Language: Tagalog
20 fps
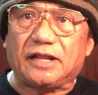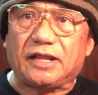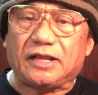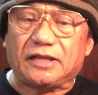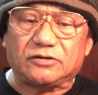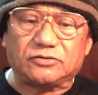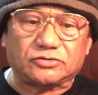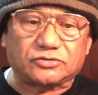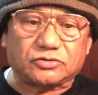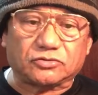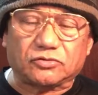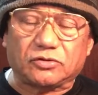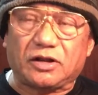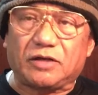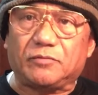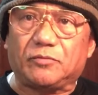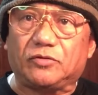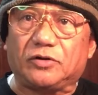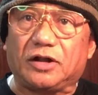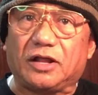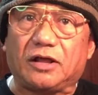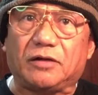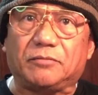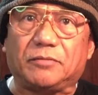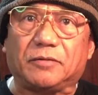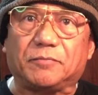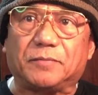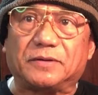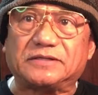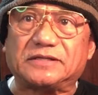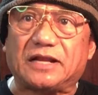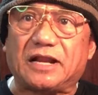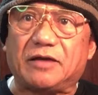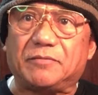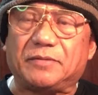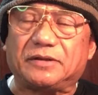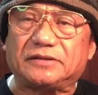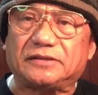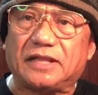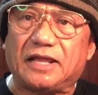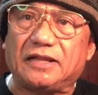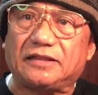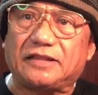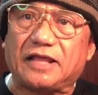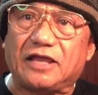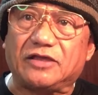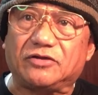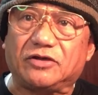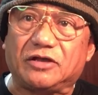ay gusto ko lang muna magpasalamat dahil tayo